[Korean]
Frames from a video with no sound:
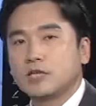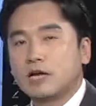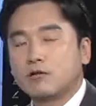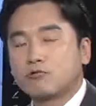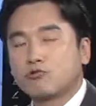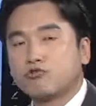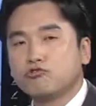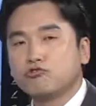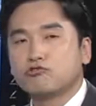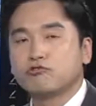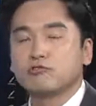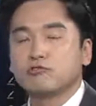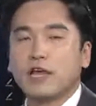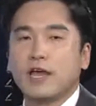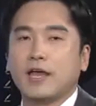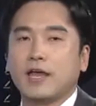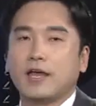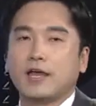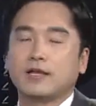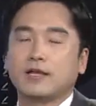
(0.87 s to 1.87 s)
자, 둘
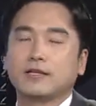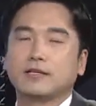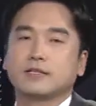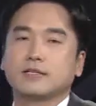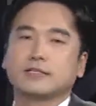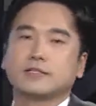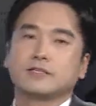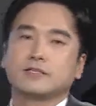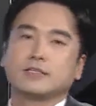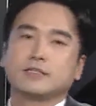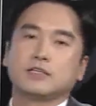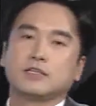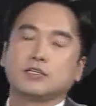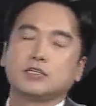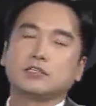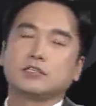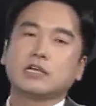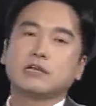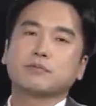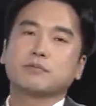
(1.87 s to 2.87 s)
중에
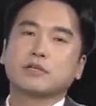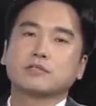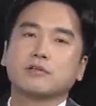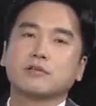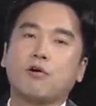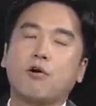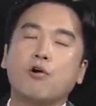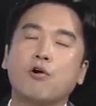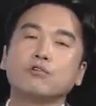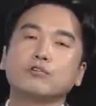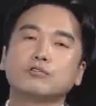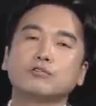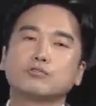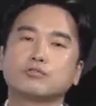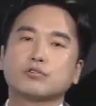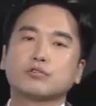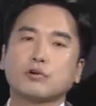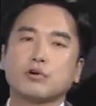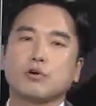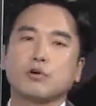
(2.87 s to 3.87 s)
시청자님께서는 어느
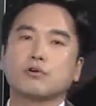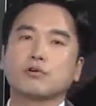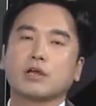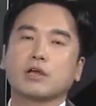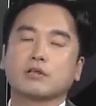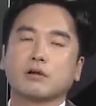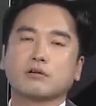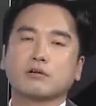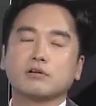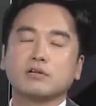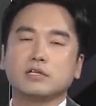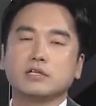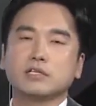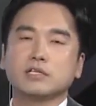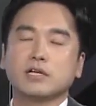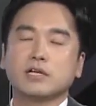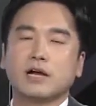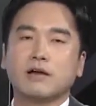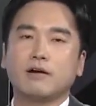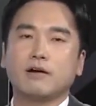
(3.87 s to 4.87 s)
쪽에 더
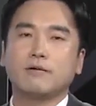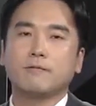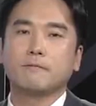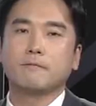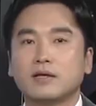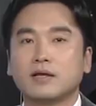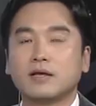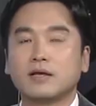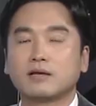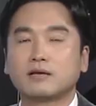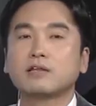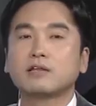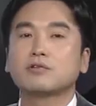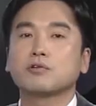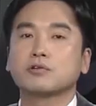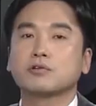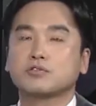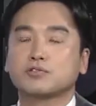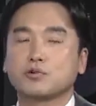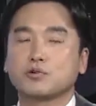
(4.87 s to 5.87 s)
끌리신가요? 네,
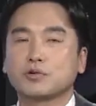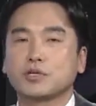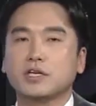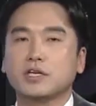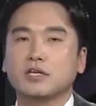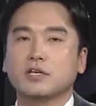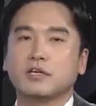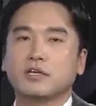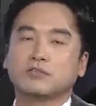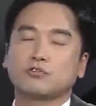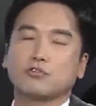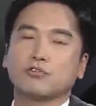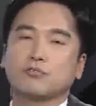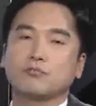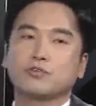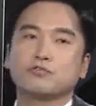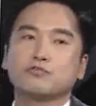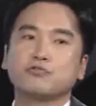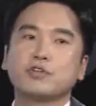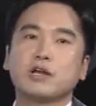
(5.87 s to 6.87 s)
그래도 이쪽이
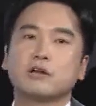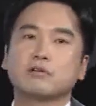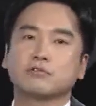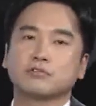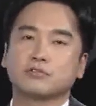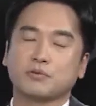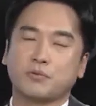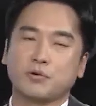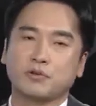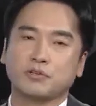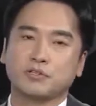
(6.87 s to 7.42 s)
조금 더 유리할 것으로